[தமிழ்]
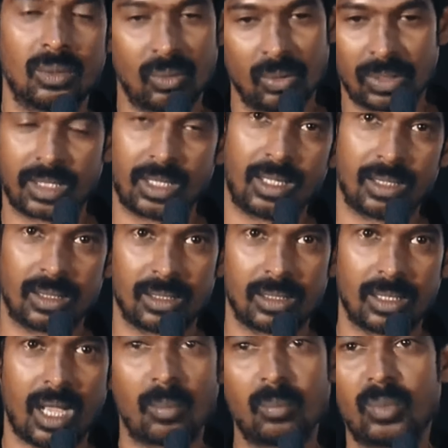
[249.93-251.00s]
ஓகே
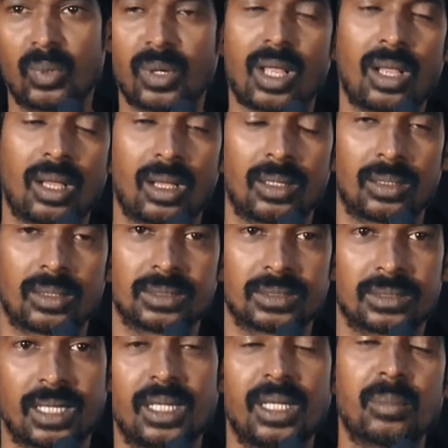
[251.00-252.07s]
அப்போ நான்
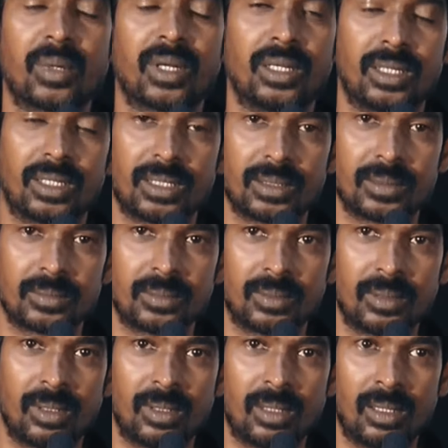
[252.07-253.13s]
ஸ்டடி பண்ணிட்டு
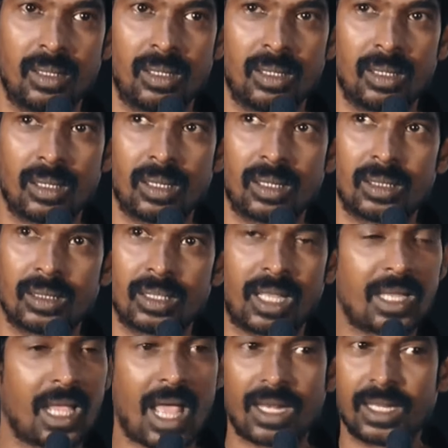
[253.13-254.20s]

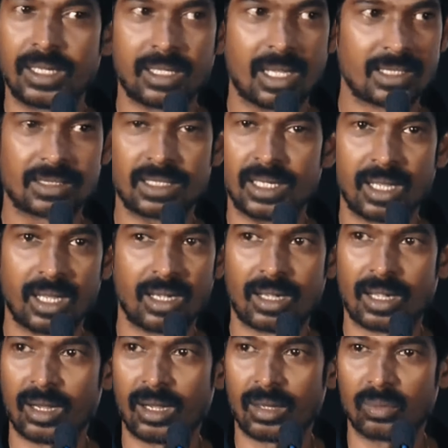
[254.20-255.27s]
நான் யார்கிட்ட அசிஸ்டன்ட்
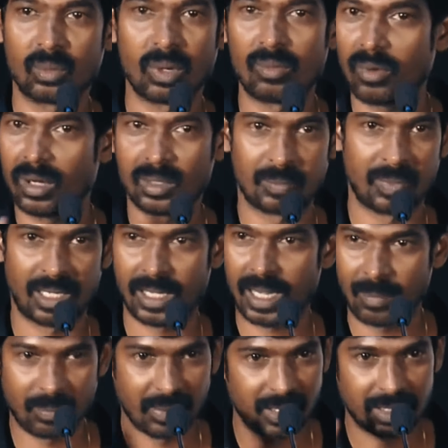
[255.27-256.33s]
டைரக்டராக கூட ஒர்க் பண்ணல
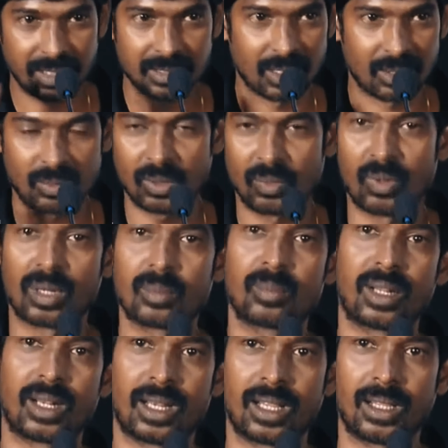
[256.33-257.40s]
அப்ரெண்டிஸாக கூட ஒர்க்
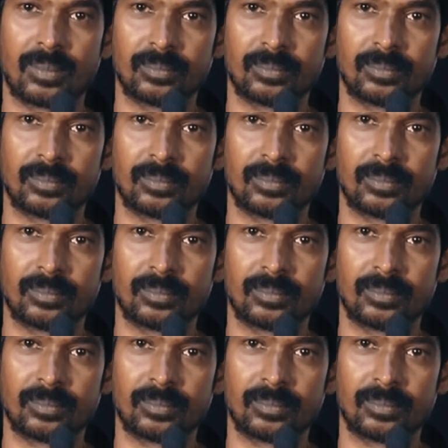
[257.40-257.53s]
பண்ணல